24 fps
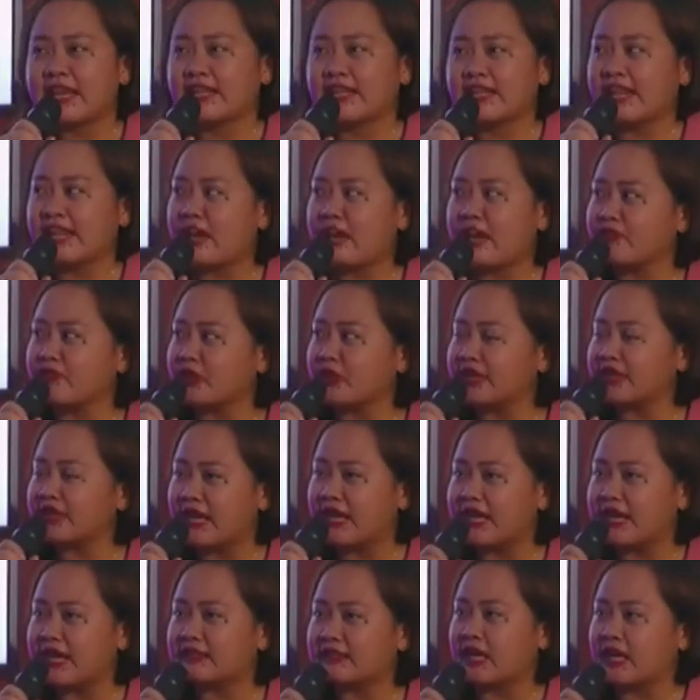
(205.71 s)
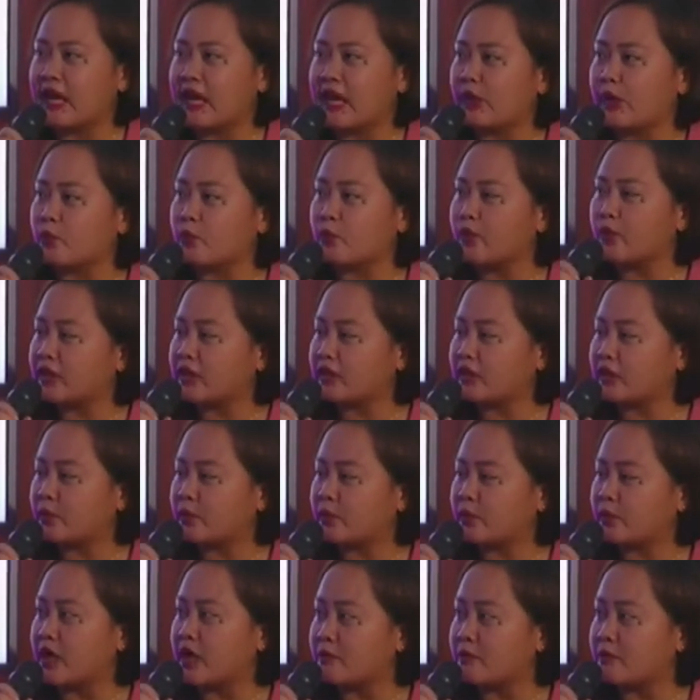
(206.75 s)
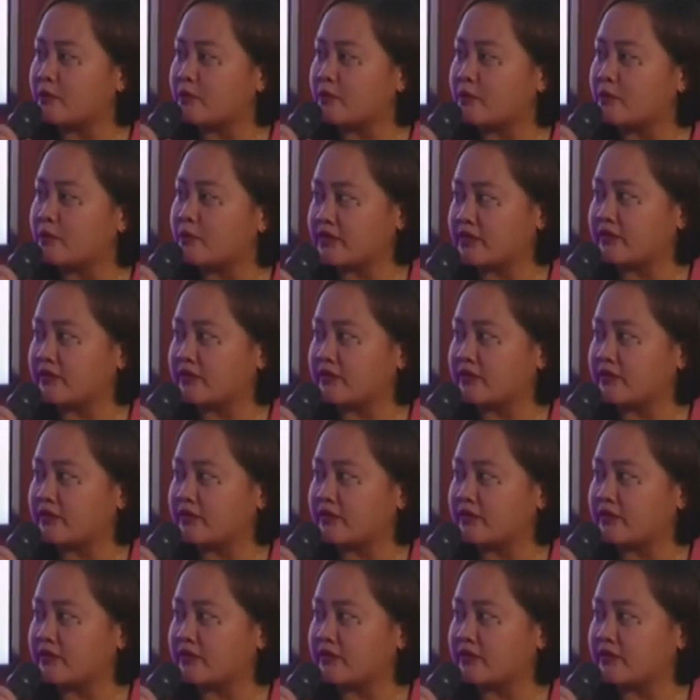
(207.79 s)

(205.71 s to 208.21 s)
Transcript: Then after that, uh, I worked with the Armed Forces